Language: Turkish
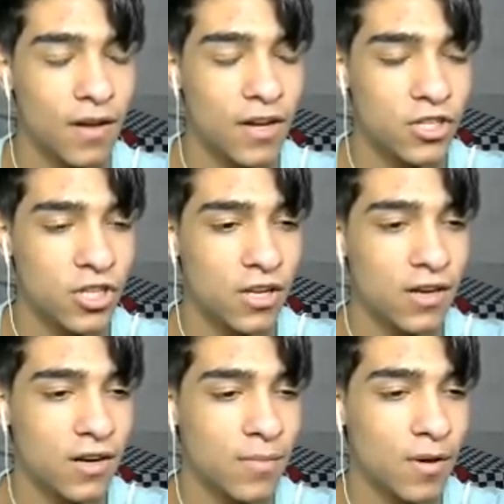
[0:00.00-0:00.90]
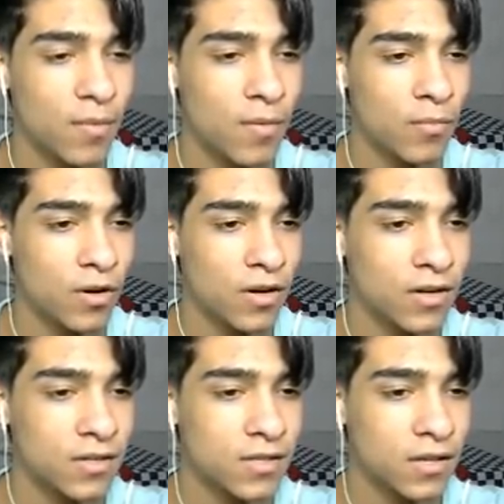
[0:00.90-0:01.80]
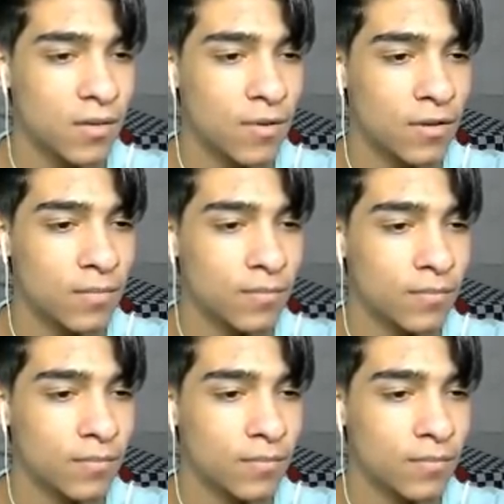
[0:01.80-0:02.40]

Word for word: Aşağılara bakmayın buralara saklamadım.